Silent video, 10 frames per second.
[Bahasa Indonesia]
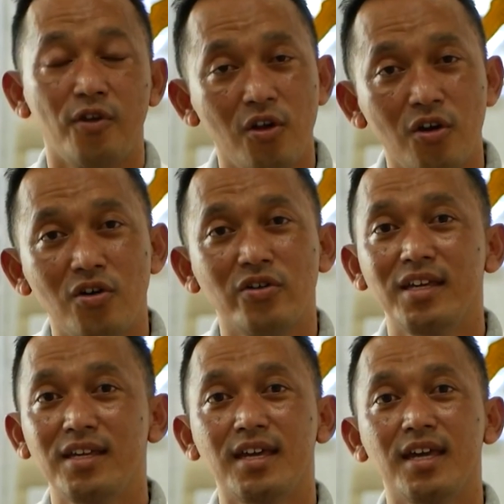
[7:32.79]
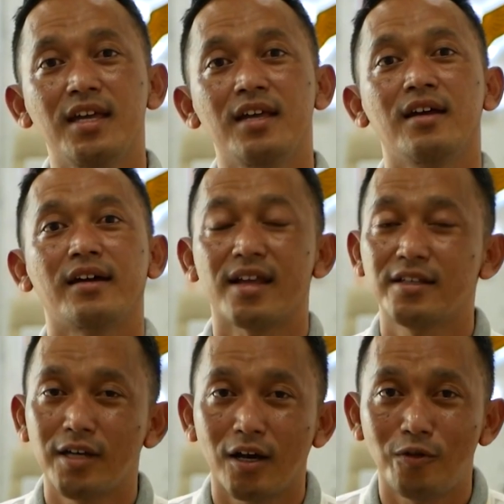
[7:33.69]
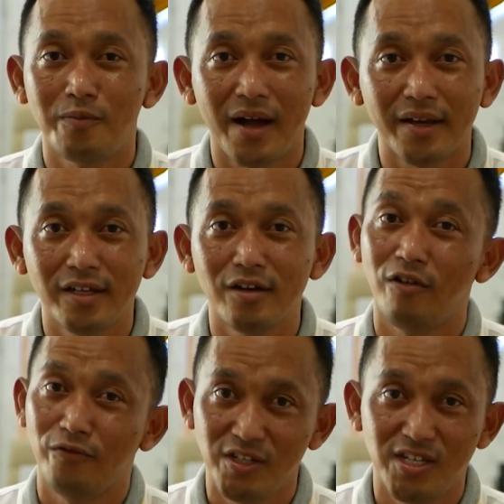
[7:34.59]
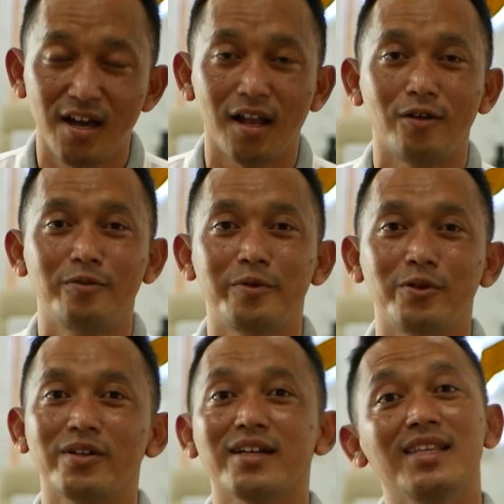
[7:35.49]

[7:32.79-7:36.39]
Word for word: follow IG Raja Company official Om Bro.